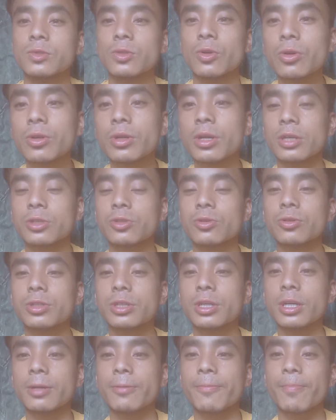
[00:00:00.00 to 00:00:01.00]
खुद का सोच
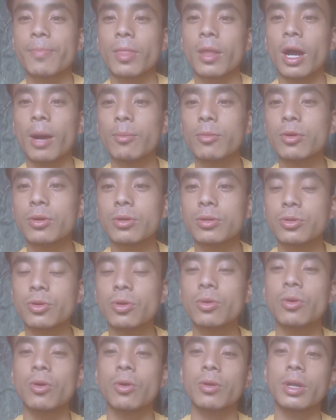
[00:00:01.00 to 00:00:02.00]
के हम लोग
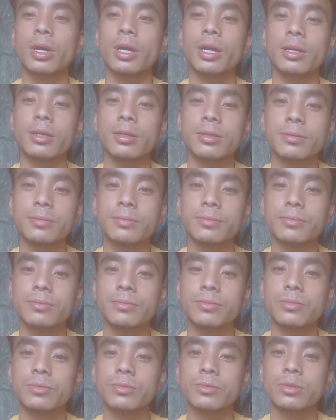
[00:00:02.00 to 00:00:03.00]
दुख होना है
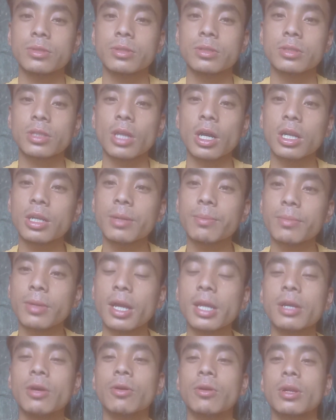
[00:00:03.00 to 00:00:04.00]
तकलीफ
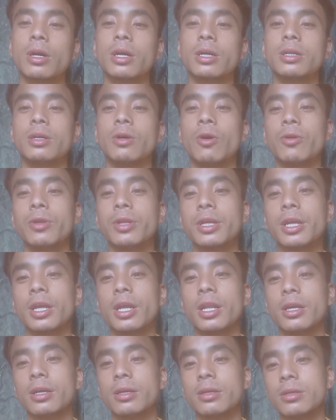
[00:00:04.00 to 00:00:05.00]
नहीं होना है होने के
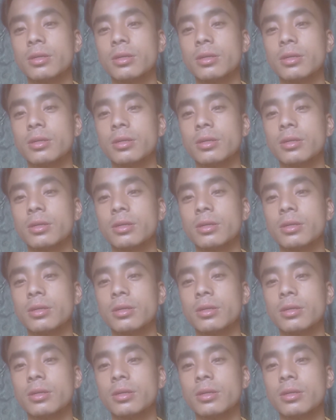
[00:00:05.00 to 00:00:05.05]
लिए